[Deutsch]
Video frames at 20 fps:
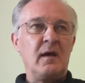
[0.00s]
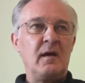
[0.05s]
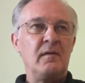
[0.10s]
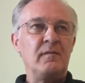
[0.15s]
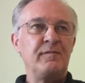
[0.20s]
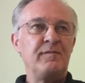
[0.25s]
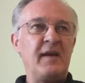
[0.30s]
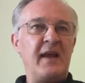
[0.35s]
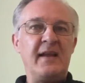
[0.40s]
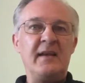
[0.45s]

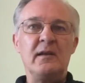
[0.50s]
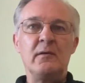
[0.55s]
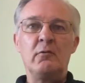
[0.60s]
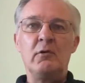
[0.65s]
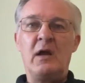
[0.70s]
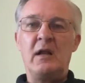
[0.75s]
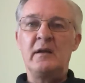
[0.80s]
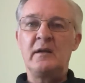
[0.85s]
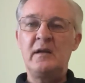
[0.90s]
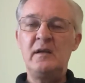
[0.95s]

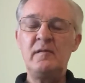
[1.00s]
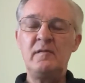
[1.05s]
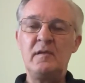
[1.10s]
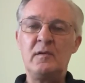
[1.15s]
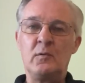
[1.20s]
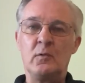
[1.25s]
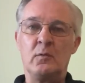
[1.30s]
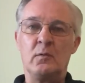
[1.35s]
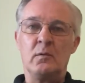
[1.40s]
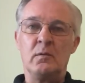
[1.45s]
Veränderung ein
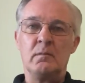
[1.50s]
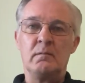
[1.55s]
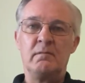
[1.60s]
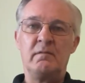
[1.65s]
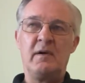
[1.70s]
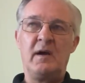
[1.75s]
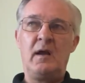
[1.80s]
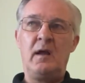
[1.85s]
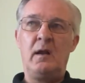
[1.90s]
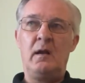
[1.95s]
Risiko,
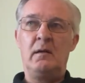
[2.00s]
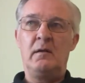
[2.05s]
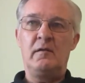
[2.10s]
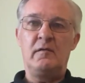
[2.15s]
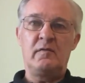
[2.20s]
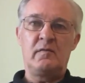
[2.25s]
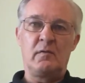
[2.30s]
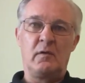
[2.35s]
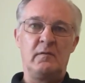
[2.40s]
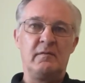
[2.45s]
weil
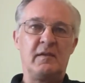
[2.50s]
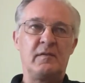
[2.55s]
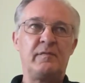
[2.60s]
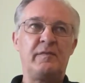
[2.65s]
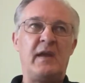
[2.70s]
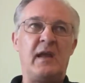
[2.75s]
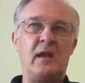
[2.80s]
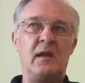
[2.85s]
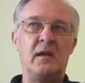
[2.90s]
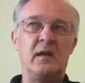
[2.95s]
ich soll was
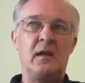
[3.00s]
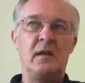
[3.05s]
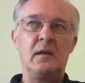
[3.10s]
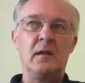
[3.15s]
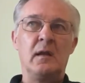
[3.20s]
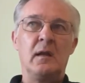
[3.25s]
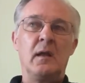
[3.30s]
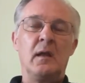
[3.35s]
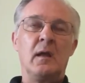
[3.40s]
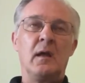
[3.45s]
verändern.